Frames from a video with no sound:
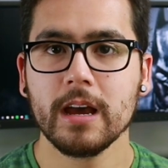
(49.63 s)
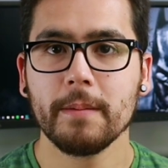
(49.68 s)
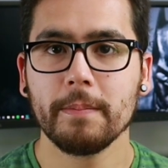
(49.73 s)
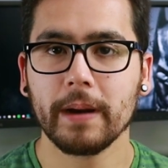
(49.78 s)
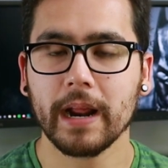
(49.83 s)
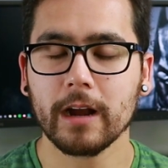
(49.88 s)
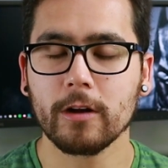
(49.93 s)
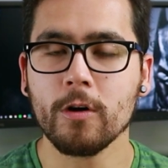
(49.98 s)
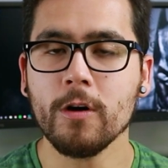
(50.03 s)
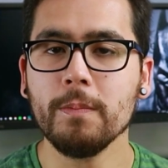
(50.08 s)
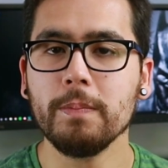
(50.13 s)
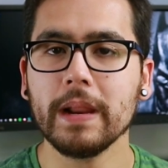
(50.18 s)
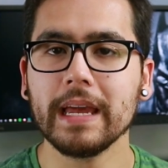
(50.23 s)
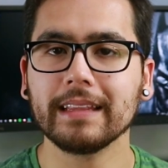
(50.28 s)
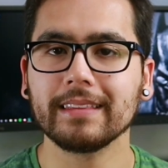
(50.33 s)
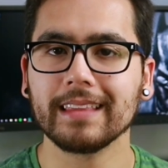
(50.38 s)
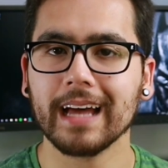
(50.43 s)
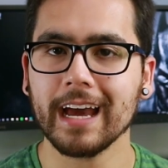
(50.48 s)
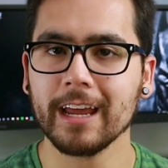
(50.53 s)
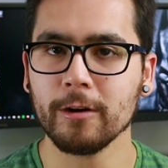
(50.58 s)
para
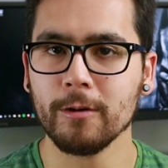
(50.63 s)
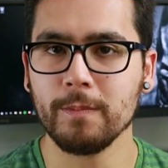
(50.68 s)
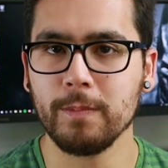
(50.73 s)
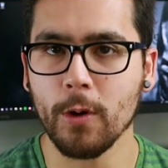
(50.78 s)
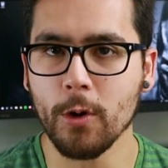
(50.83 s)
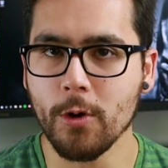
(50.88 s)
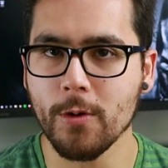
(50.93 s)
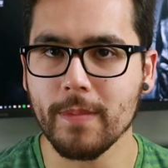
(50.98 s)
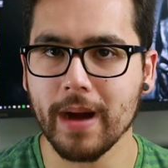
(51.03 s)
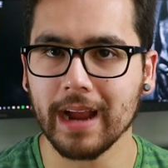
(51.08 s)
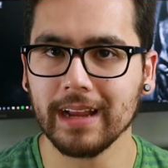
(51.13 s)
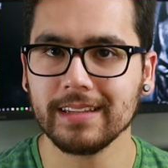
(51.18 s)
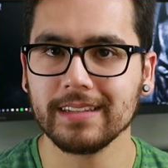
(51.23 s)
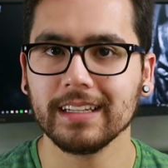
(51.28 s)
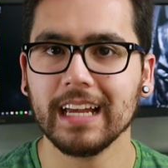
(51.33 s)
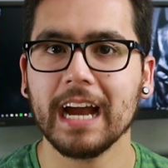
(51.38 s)
completar um pouco mais